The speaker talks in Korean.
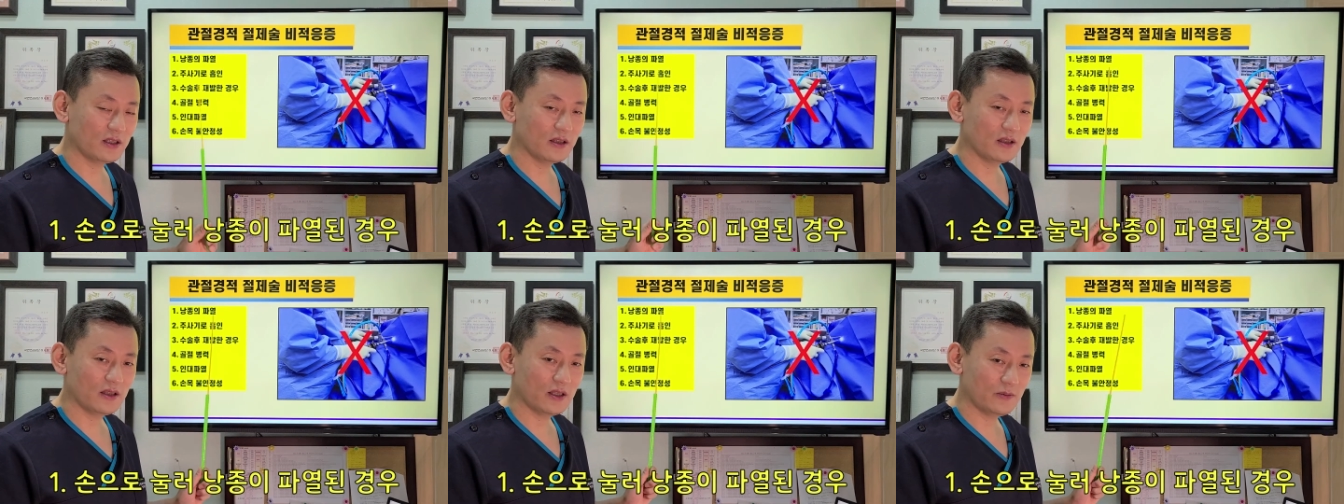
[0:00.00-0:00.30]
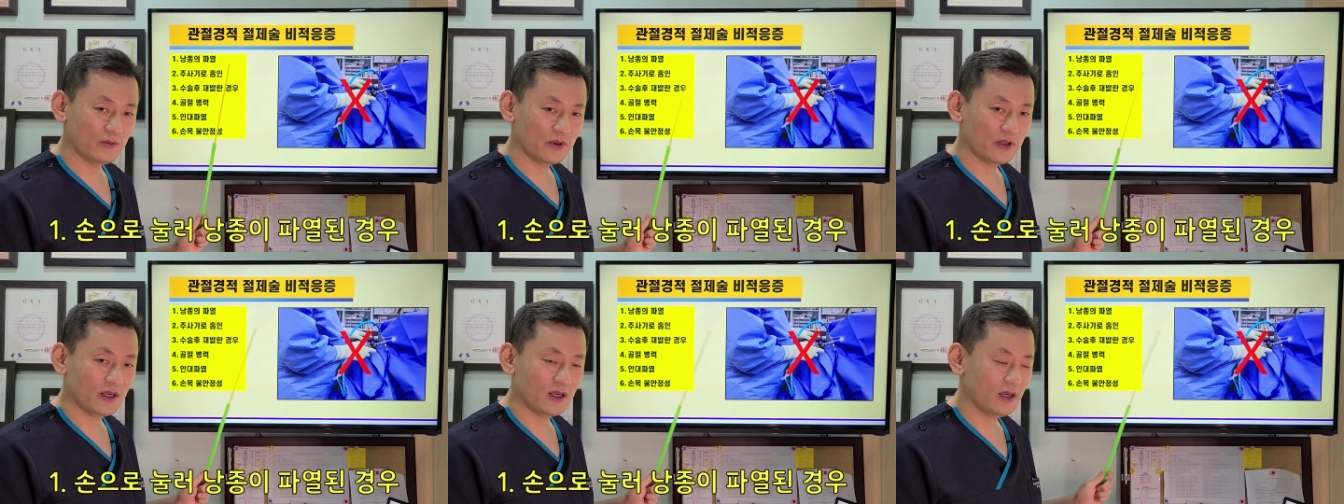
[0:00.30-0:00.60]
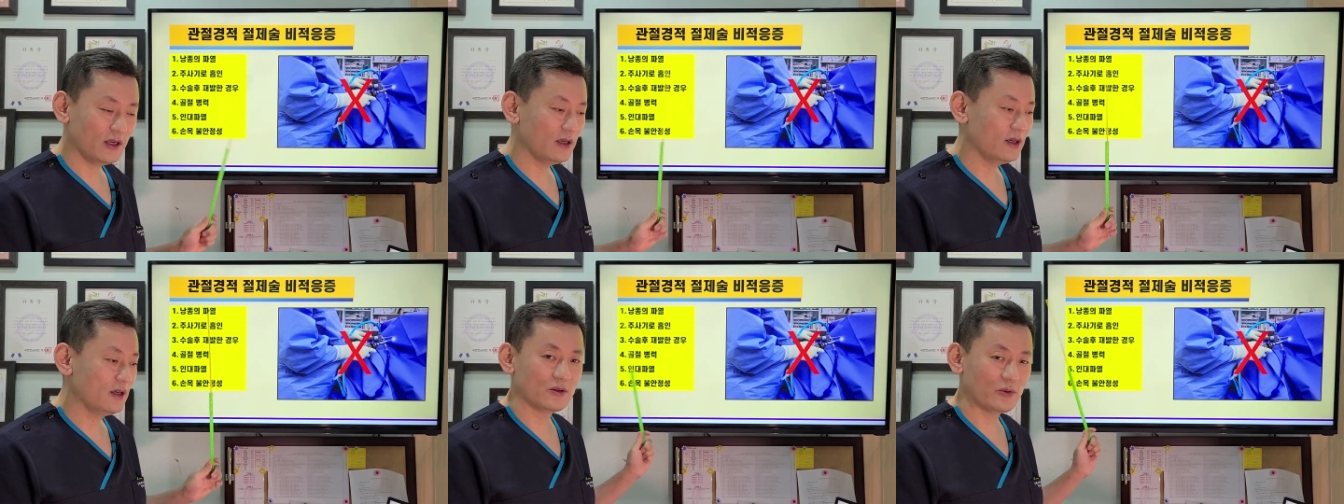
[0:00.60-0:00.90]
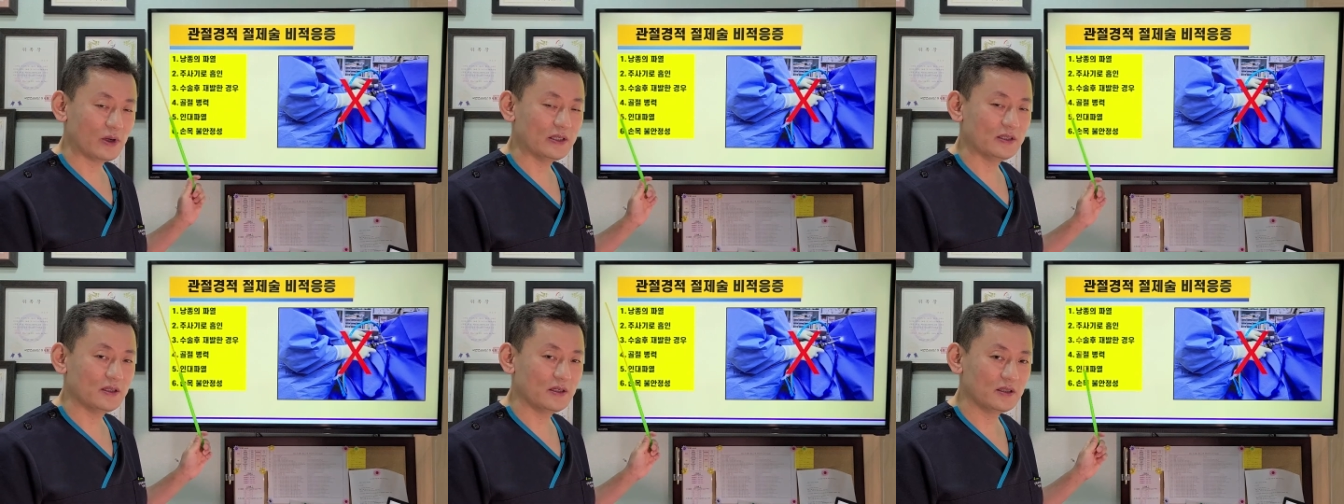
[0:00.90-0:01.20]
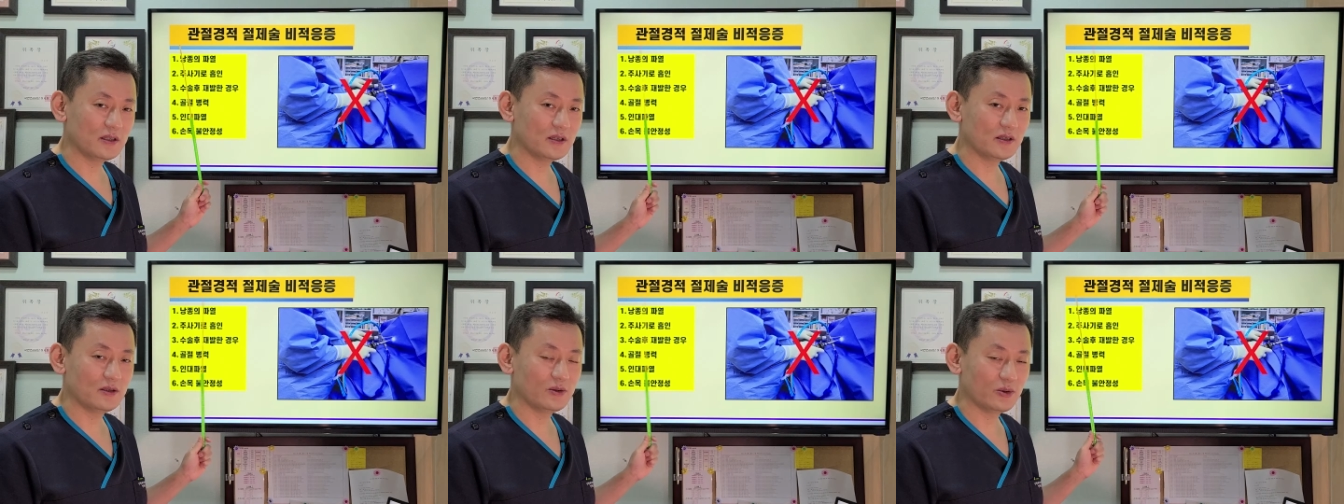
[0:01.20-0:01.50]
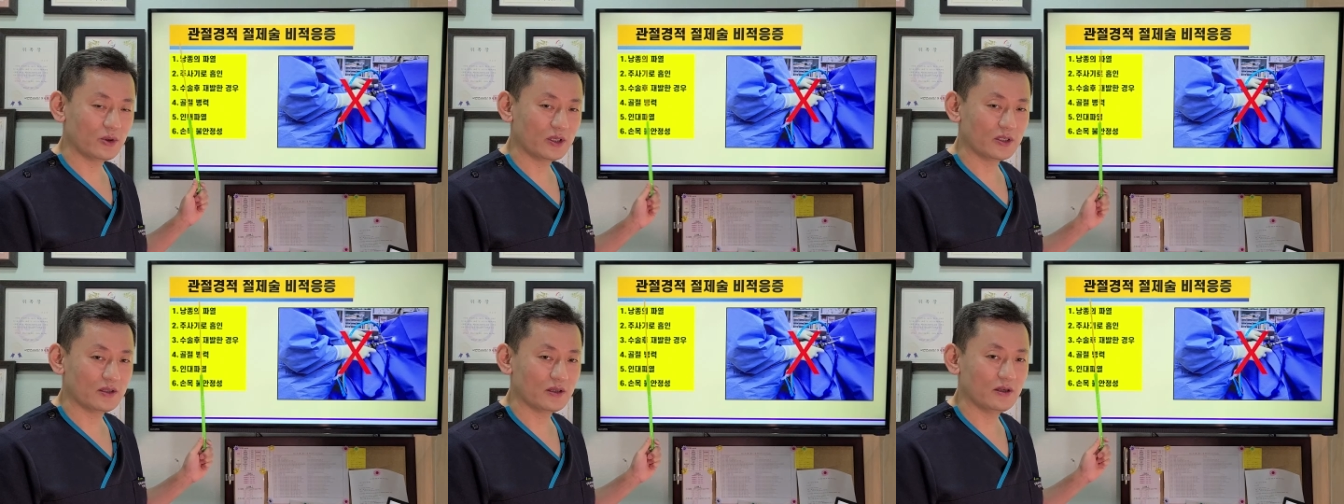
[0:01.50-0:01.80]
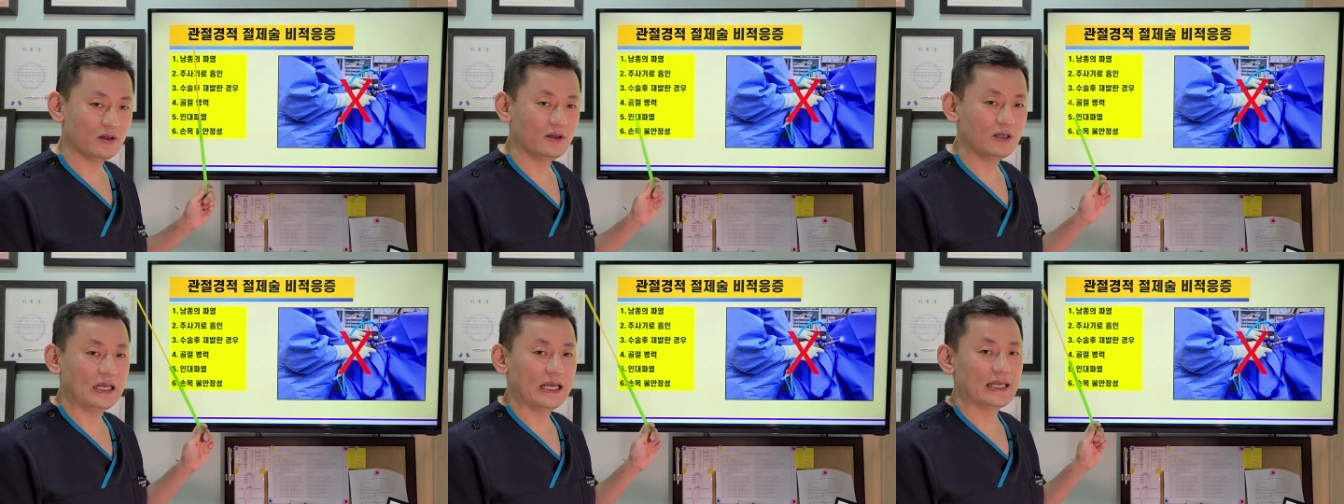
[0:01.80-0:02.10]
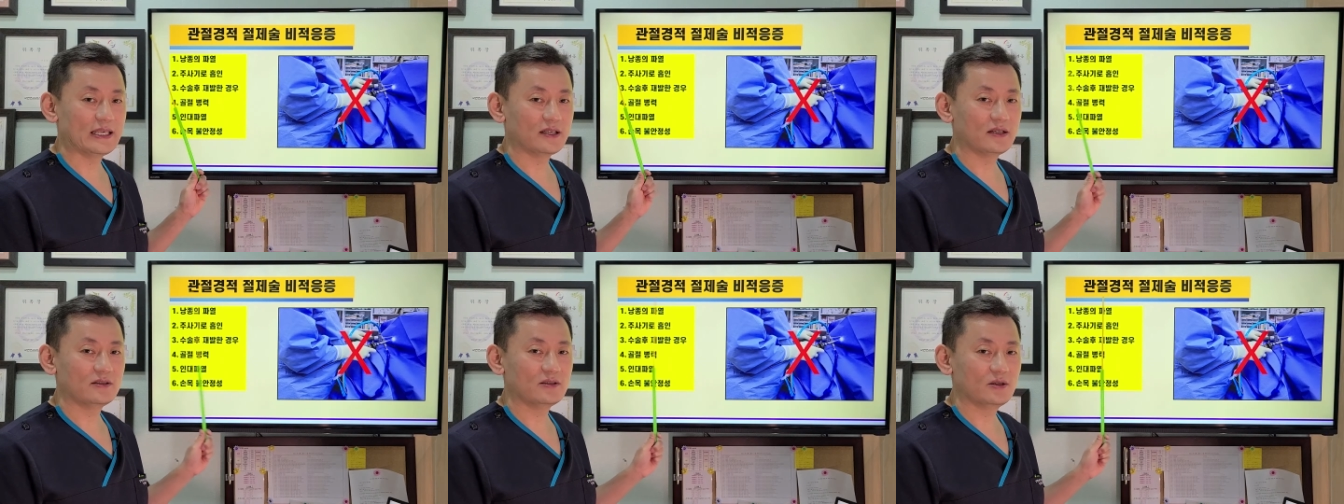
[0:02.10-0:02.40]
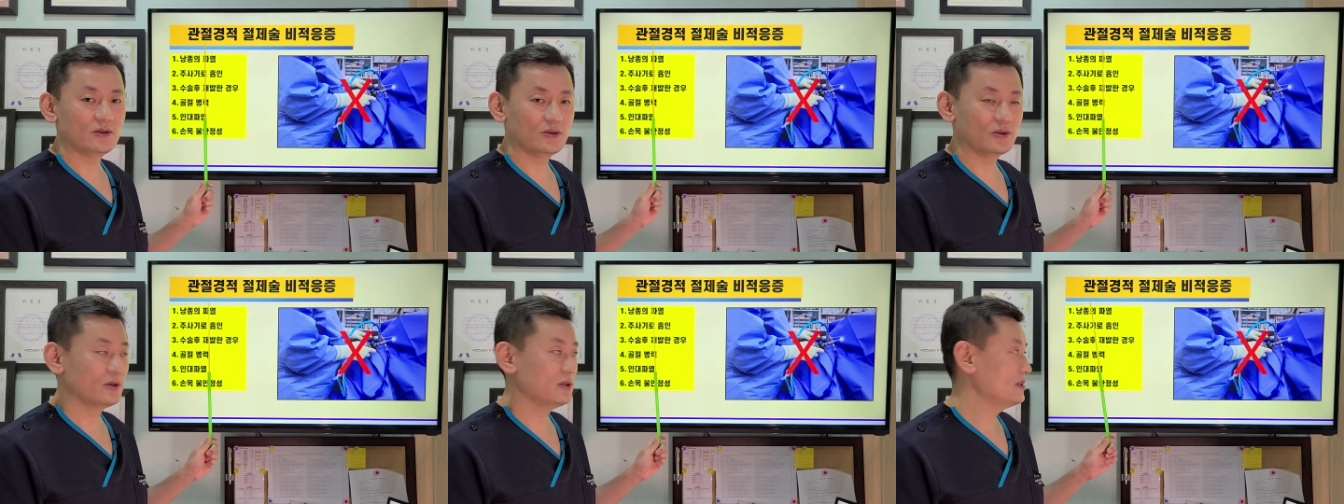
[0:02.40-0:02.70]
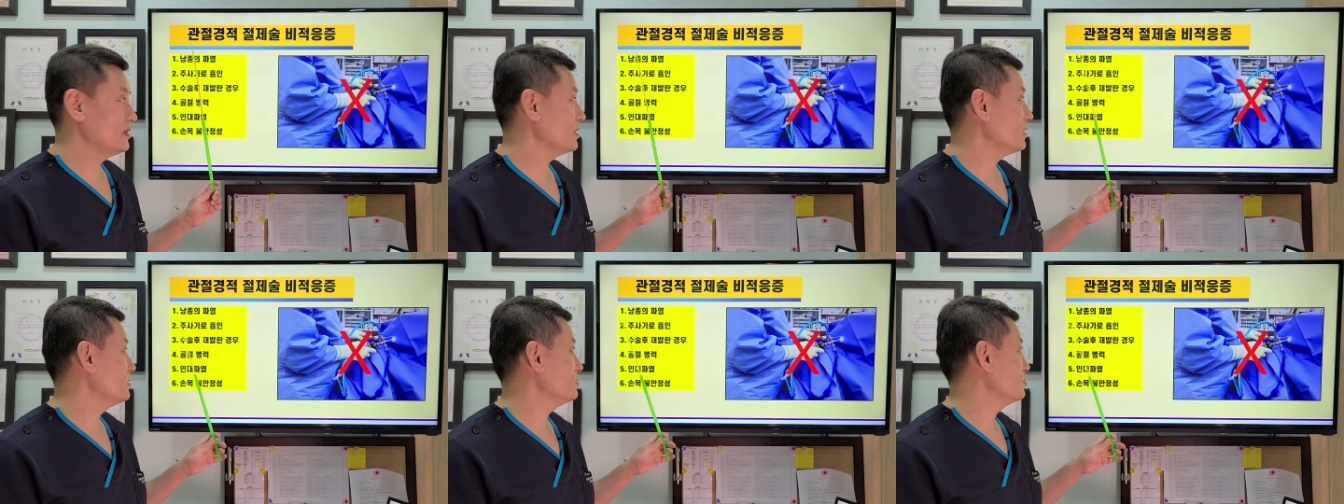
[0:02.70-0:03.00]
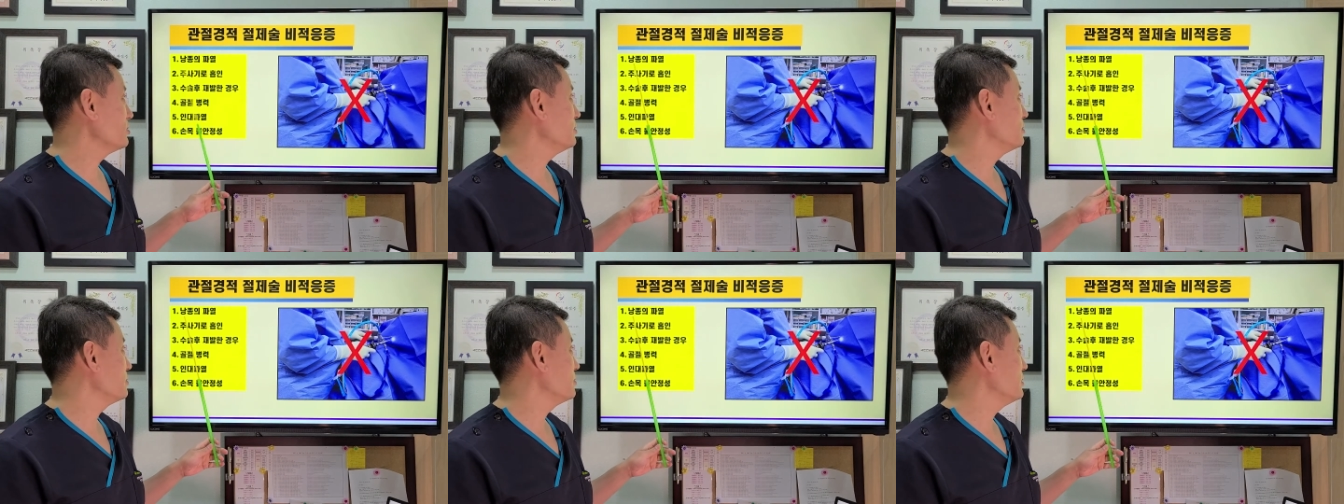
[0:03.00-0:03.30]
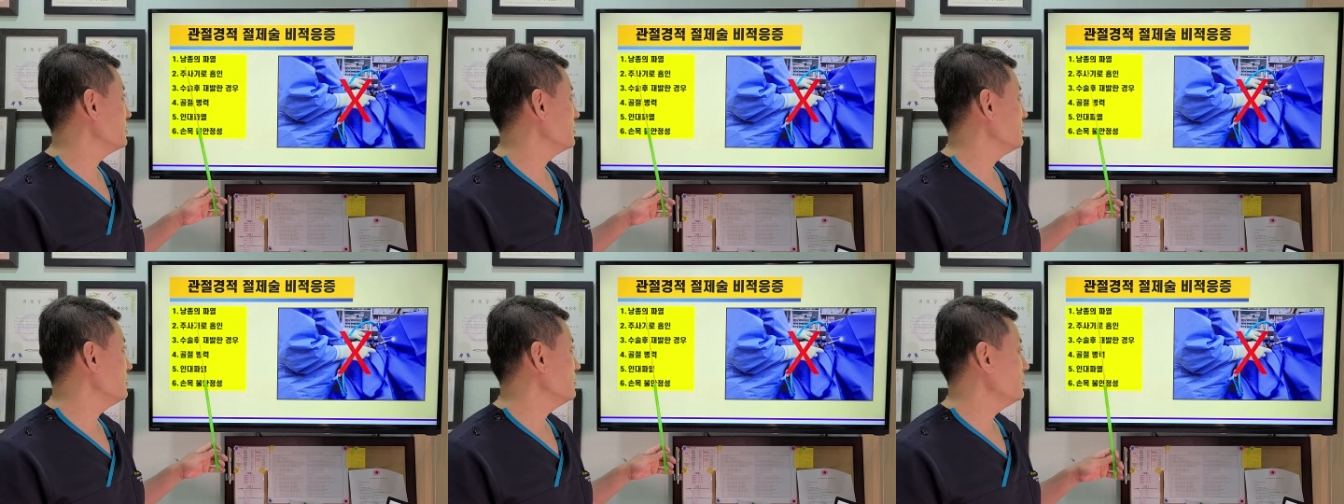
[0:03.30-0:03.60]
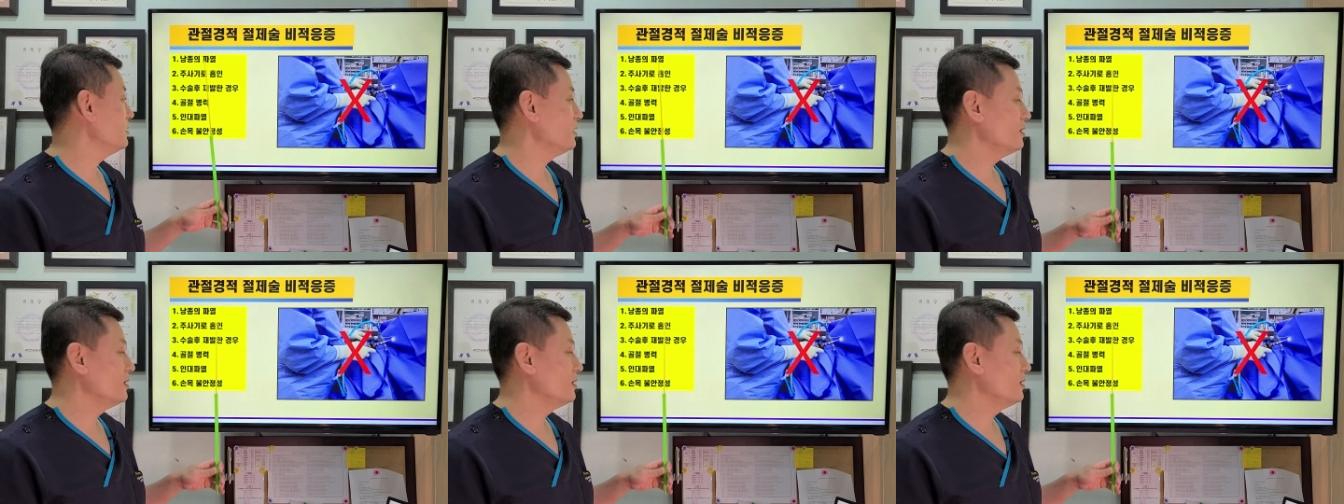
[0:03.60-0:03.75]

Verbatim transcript: 때문에 관절경을 이용해서 결절종을 제거할 수가 없고요,